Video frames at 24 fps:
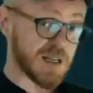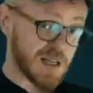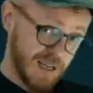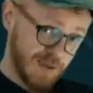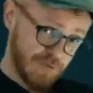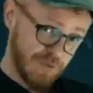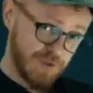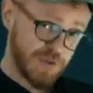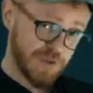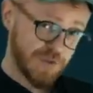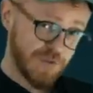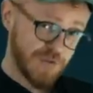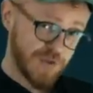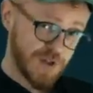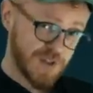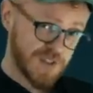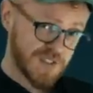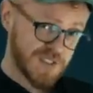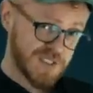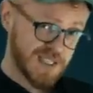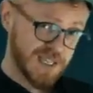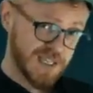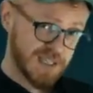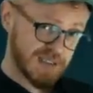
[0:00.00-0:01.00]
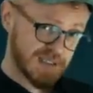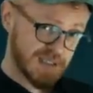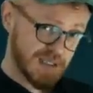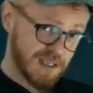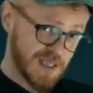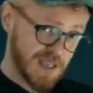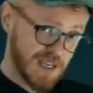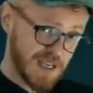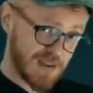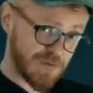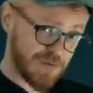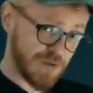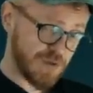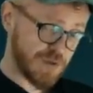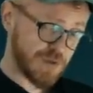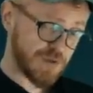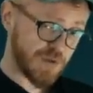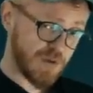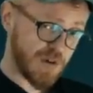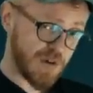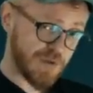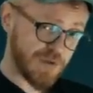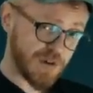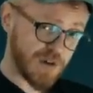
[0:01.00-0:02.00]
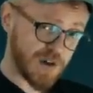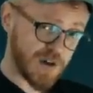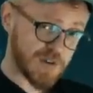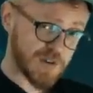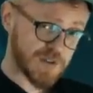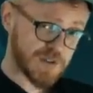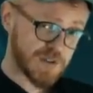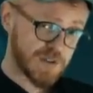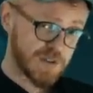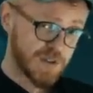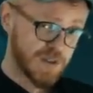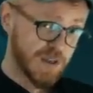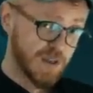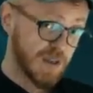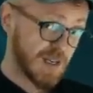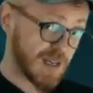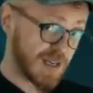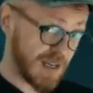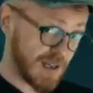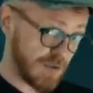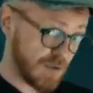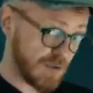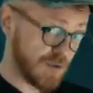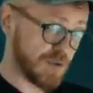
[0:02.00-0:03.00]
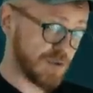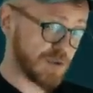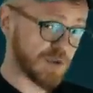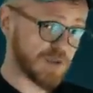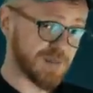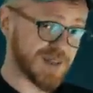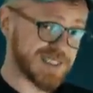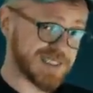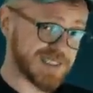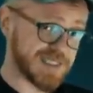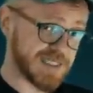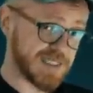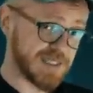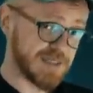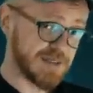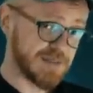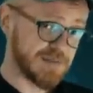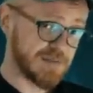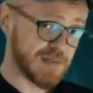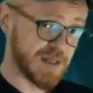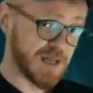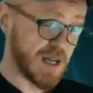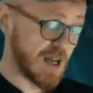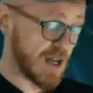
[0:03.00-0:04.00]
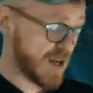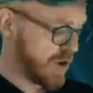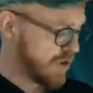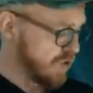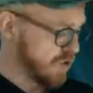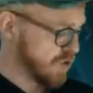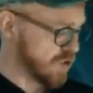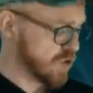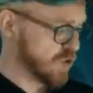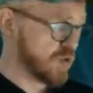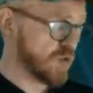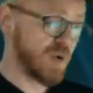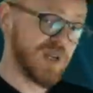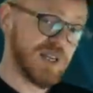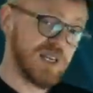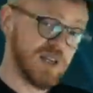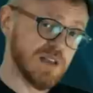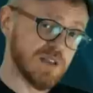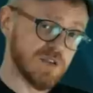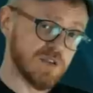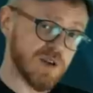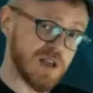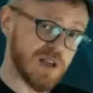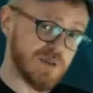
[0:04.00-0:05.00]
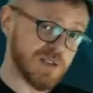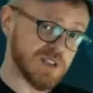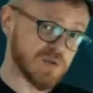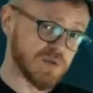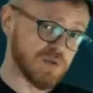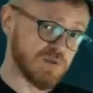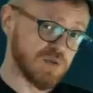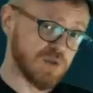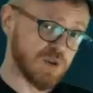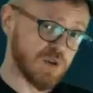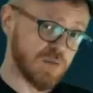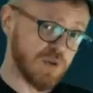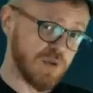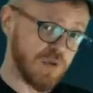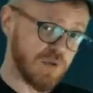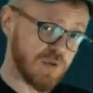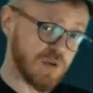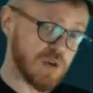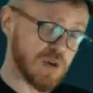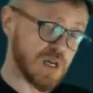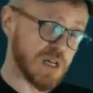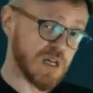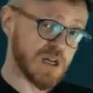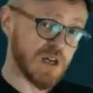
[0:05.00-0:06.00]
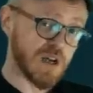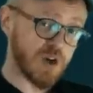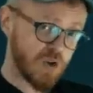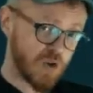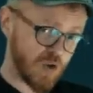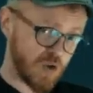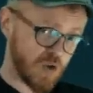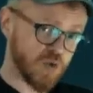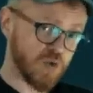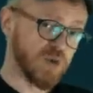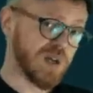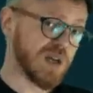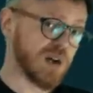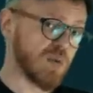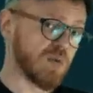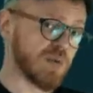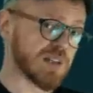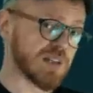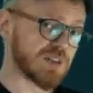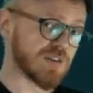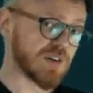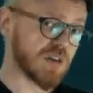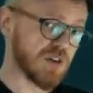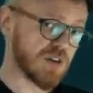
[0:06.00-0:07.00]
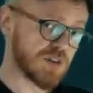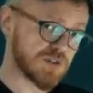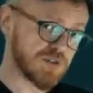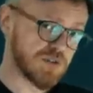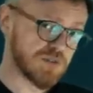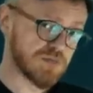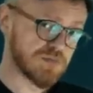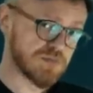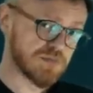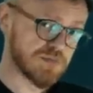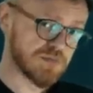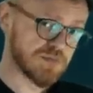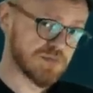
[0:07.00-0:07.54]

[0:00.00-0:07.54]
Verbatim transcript: Révolution française, Révolution en France, Révolution Bastille, Louis de la Maison de Bourbon, Louis roi de France.